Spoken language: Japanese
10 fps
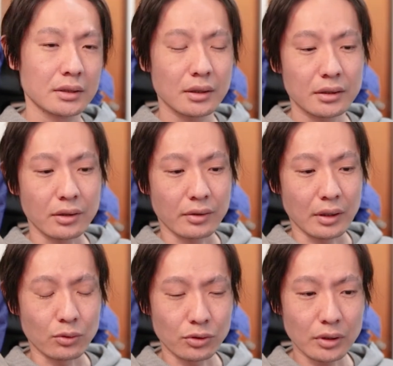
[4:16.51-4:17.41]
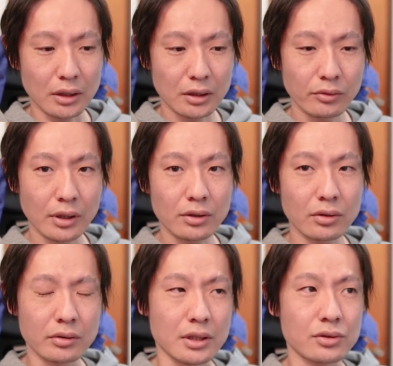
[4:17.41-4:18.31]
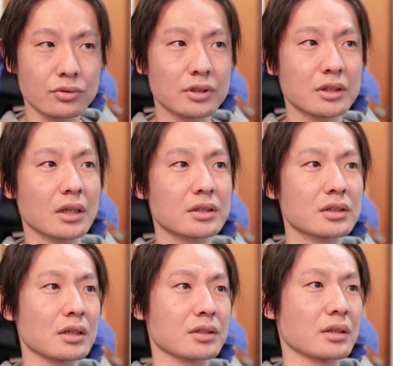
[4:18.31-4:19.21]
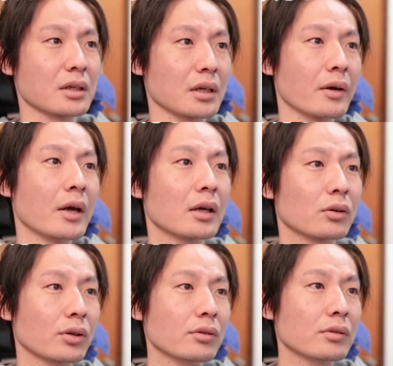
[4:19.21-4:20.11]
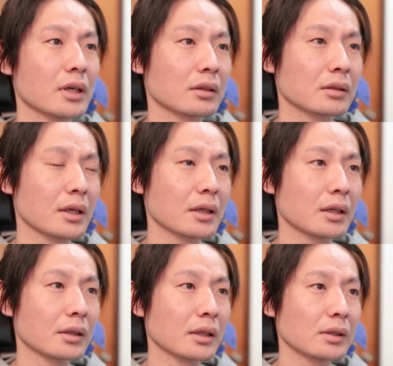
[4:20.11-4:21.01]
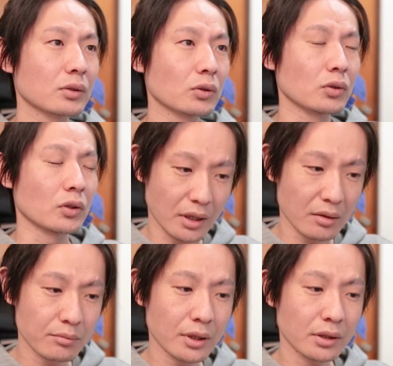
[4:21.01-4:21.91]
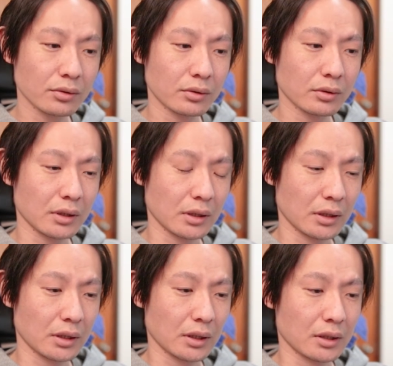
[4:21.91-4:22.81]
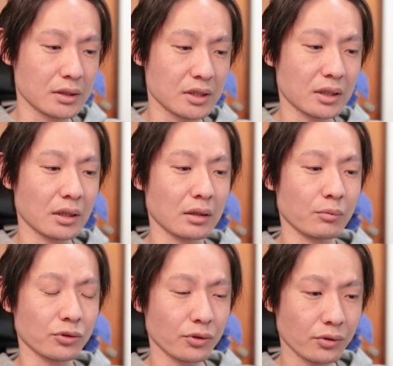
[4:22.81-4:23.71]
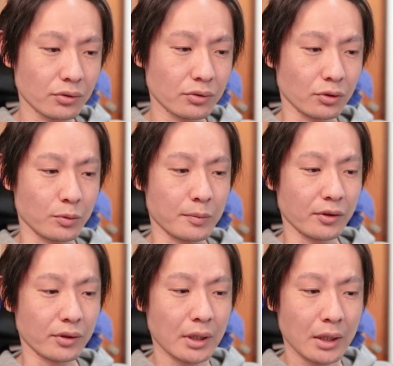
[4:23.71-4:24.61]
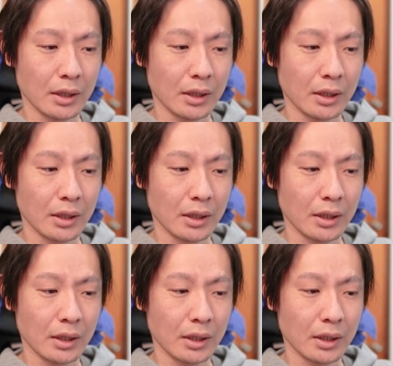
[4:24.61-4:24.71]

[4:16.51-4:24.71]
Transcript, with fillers: でですね、このカット割りというのは非常に大事でして、これをやっていかないと現場の、時間がものすごく伸びます。